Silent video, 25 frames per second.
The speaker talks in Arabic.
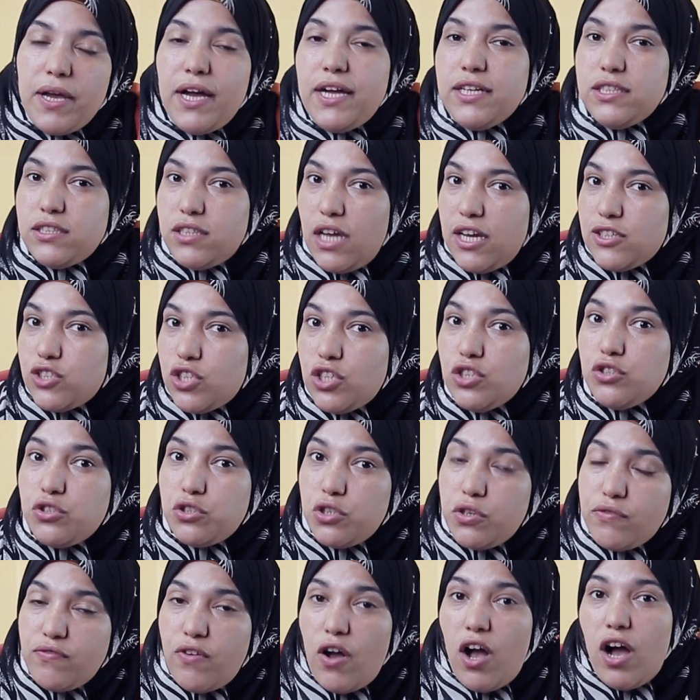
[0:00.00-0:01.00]
انت عشان
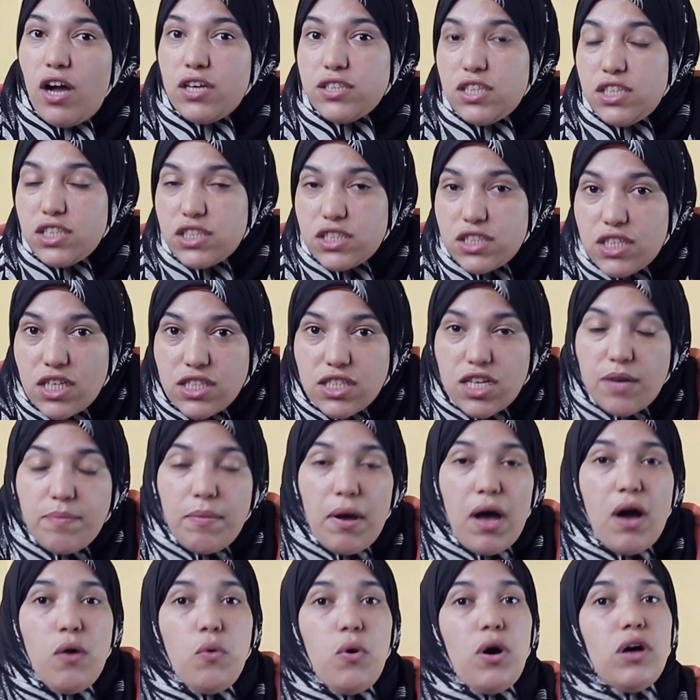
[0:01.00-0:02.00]
ترفع قضيه نسب
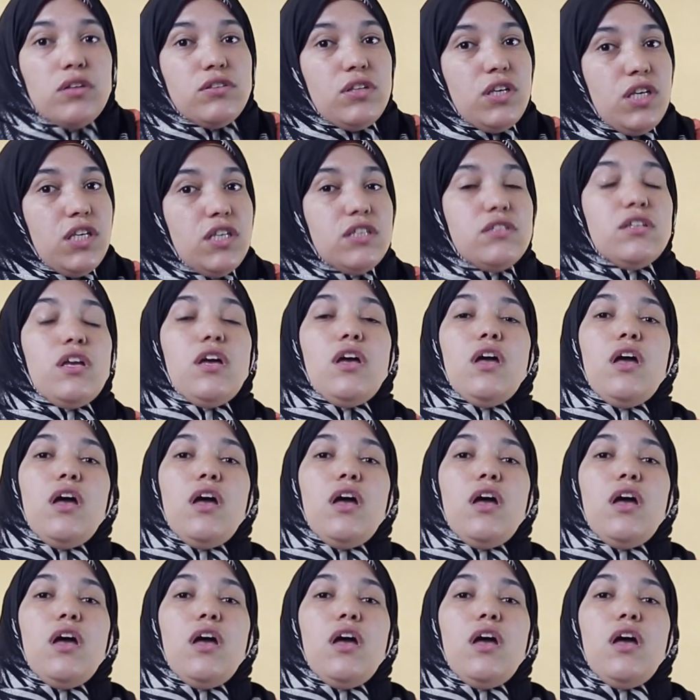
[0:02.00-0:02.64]
او قضيه